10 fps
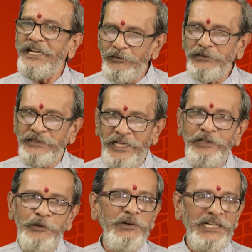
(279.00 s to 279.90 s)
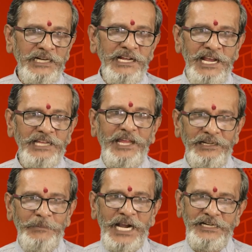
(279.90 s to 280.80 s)
నేను నేను ఇంకొక రకంగా
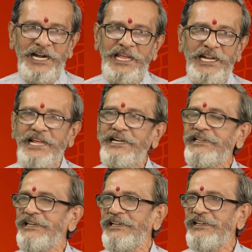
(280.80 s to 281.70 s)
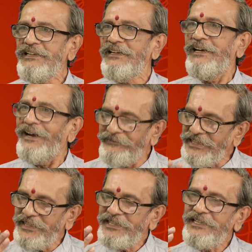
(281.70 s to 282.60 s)
దాన్ని మాట్లాడాలనంటే
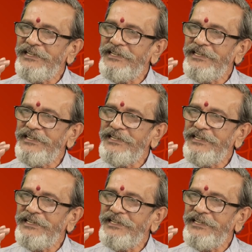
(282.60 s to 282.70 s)
అవి